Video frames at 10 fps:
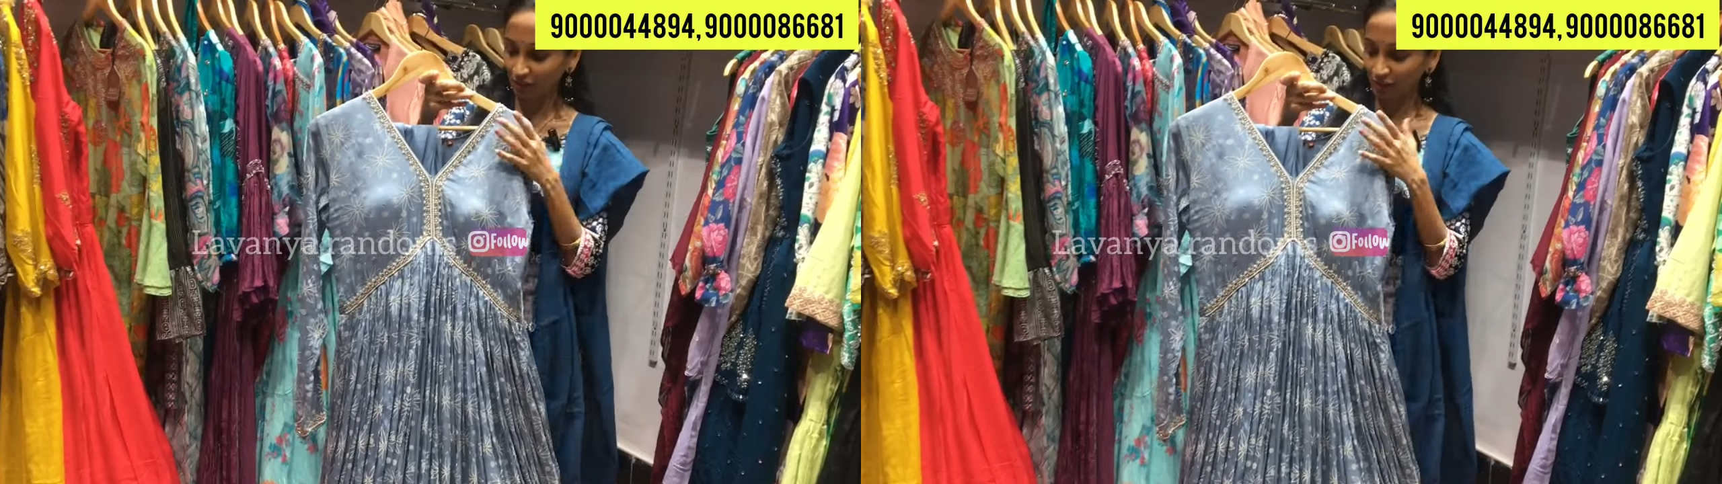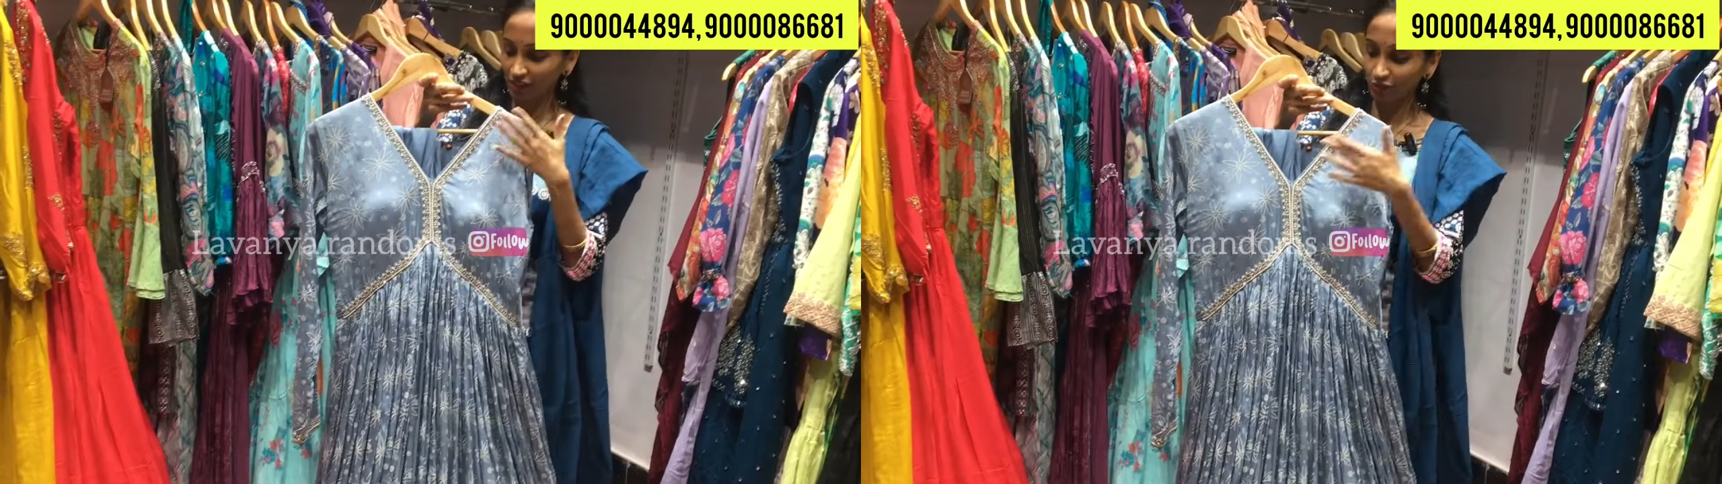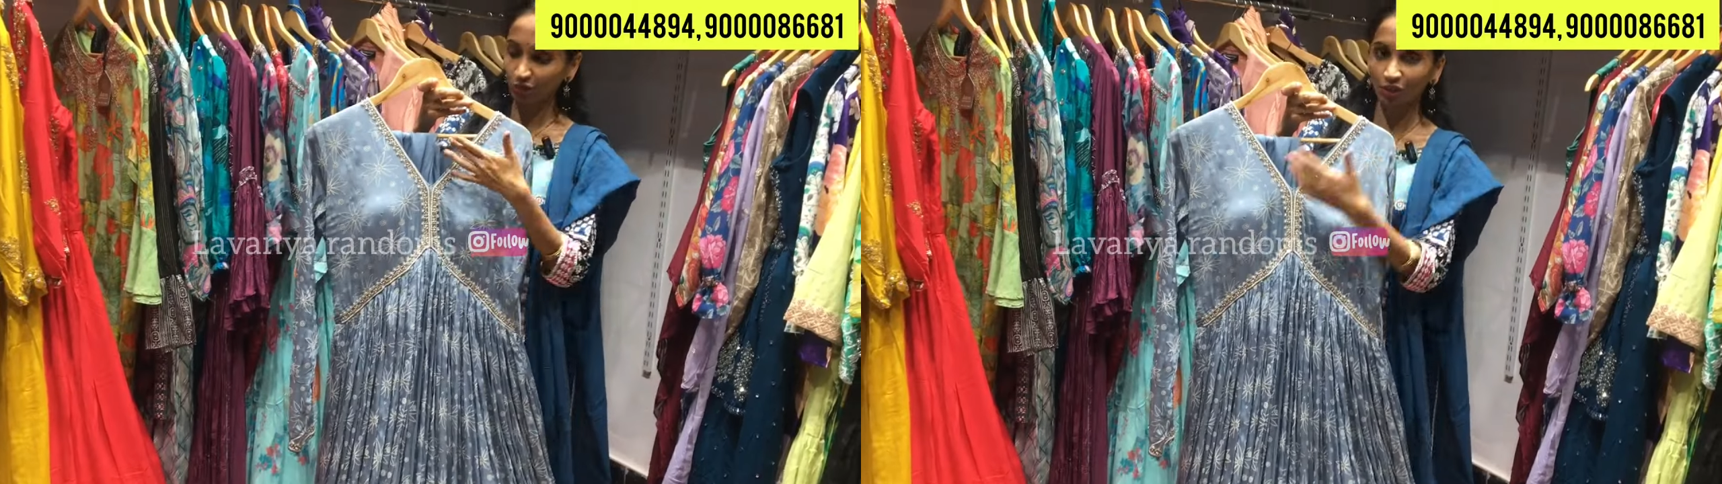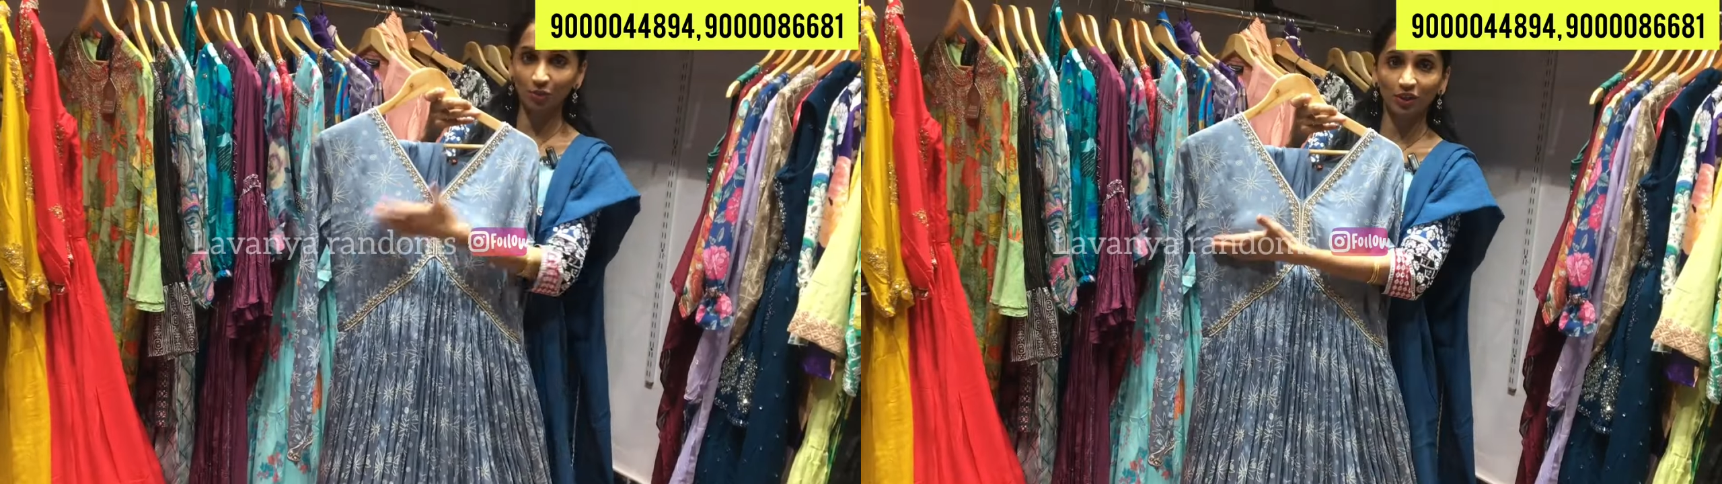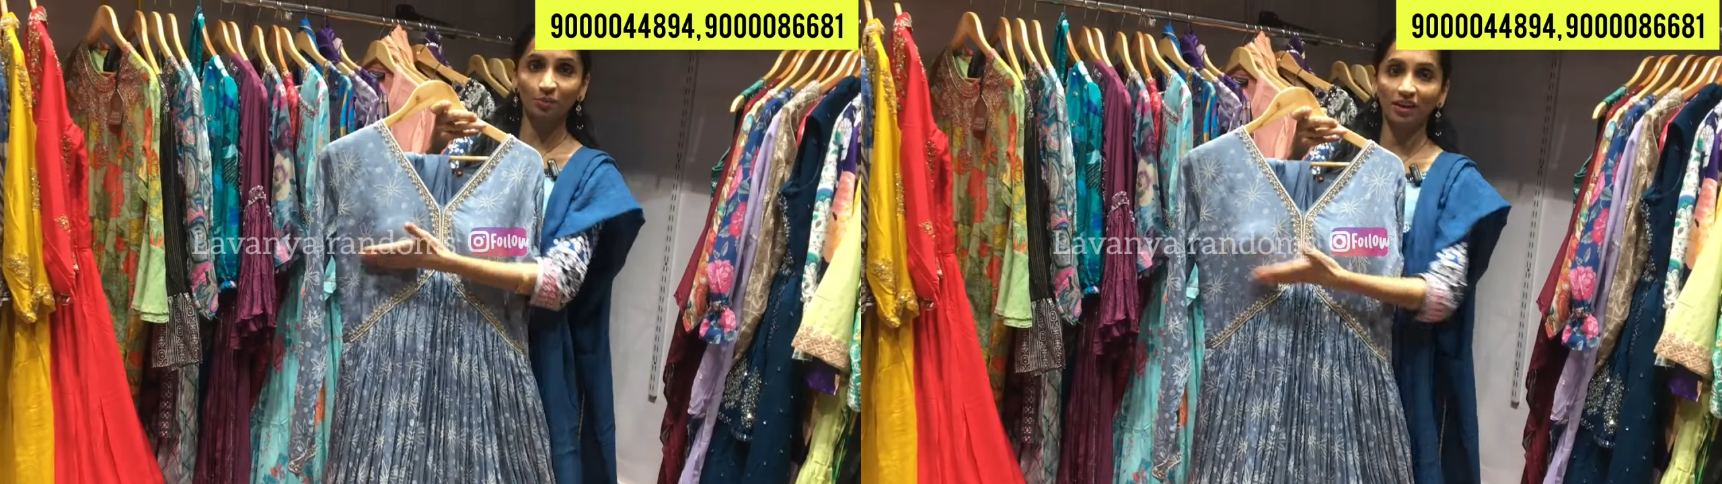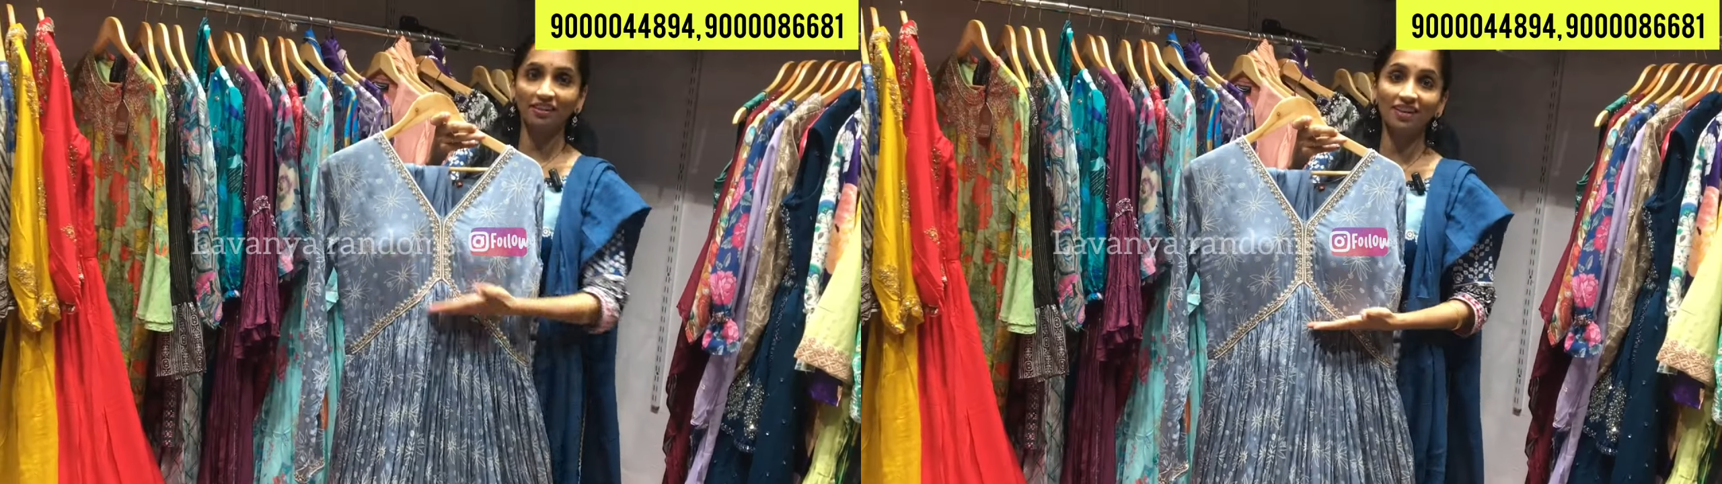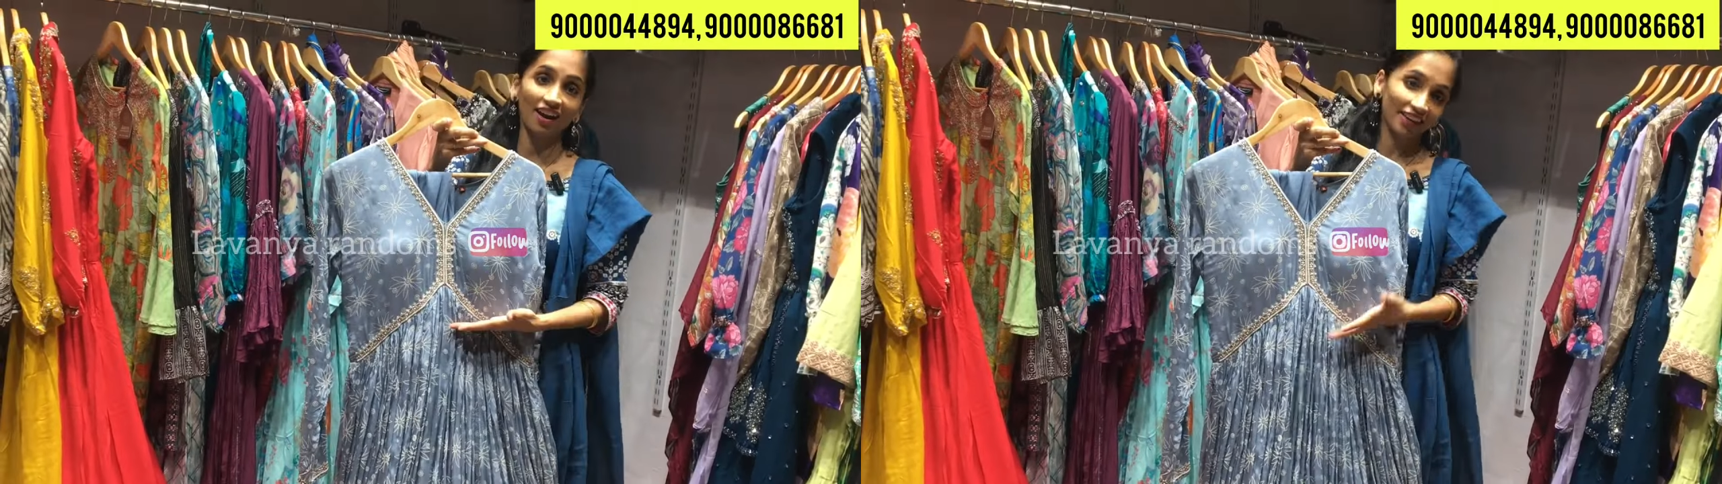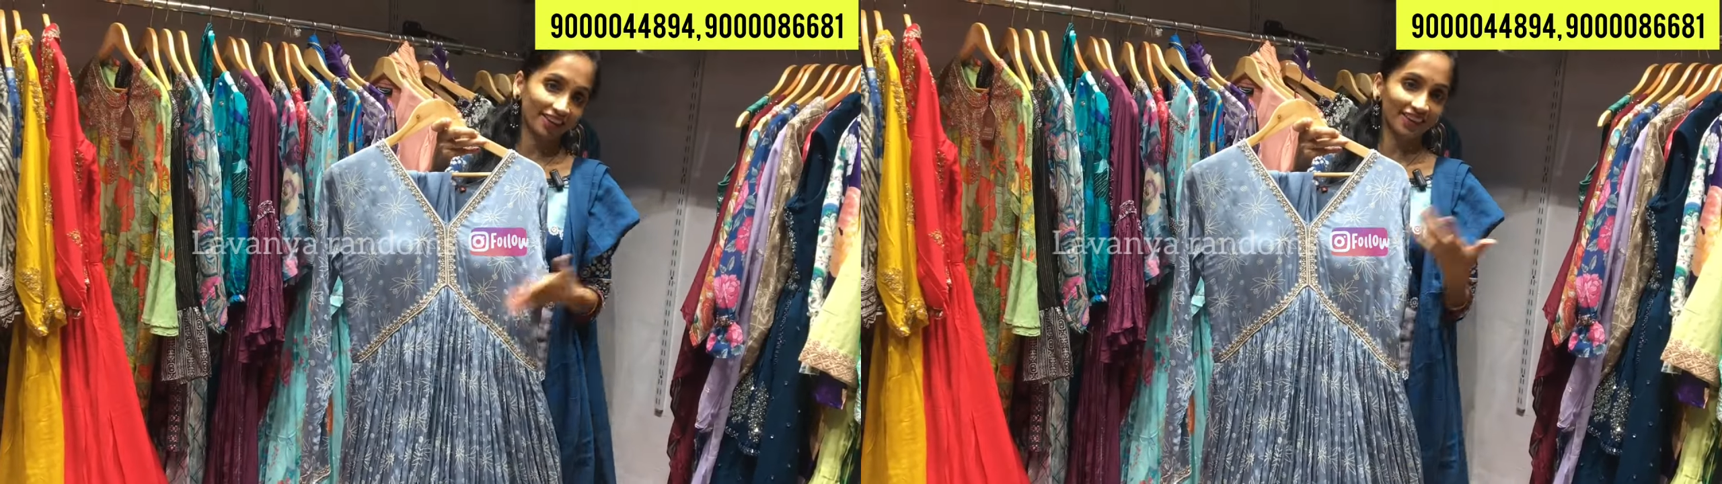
అవి కూడా సో క్రాప్ టాప్ అనేది ఆలియా